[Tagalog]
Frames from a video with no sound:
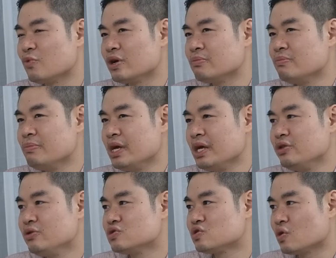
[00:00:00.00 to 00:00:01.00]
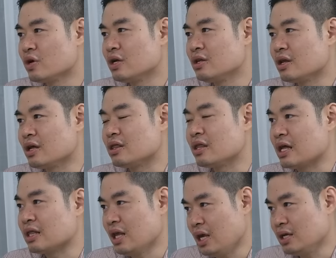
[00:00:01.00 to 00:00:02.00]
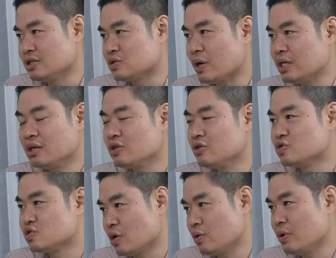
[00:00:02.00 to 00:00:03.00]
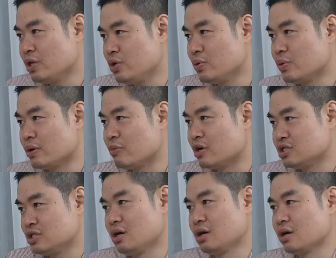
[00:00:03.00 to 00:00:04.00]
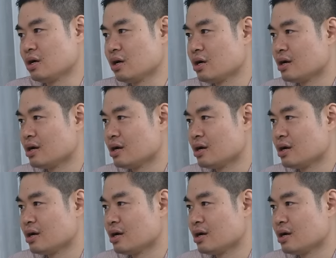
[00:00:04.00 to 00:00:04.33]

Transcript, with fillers: What made you join at that age? Why didn't you join when you were much younger?